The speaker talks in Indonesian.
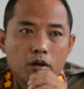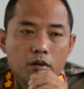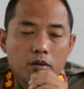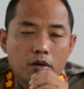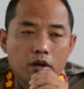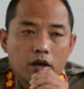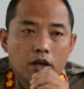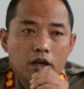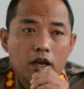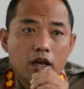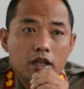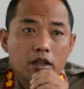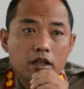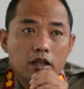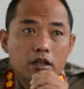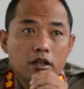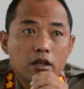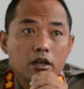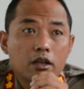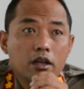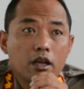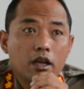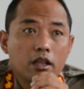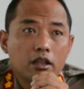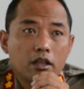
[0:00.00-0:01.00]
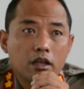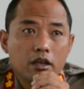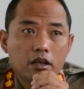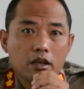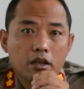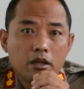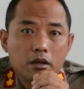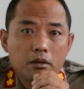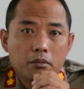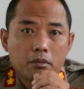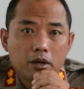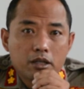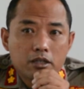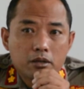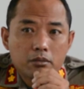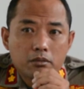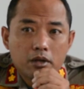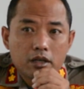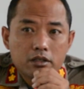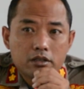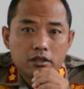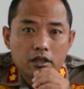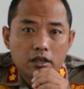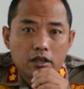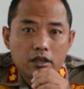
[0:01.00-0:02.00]
kegiatan-kegiatan di
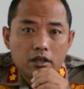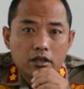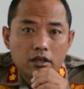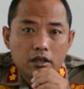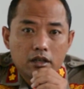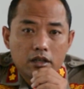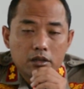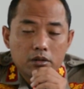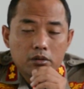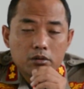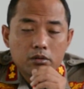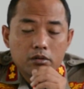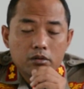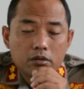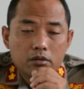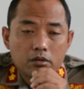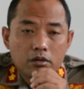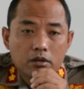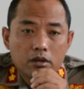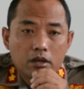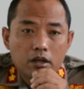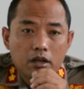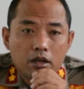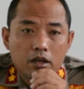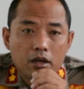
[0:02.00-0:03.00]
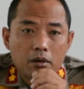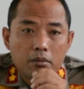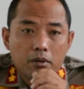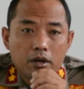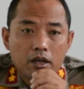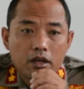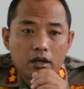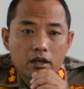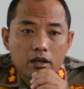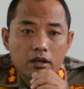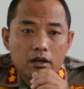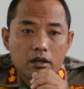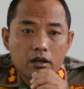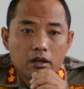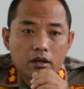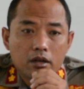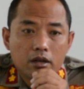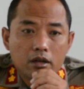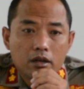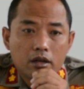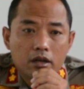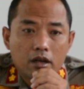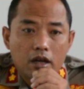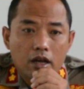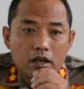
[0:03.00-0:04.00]
masing-masing itu apa
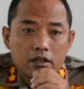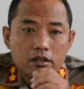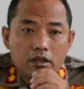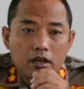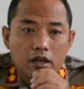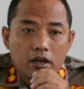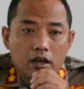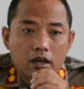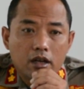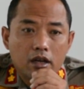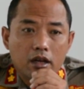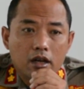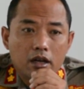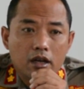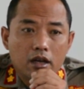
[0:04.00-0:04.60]
acara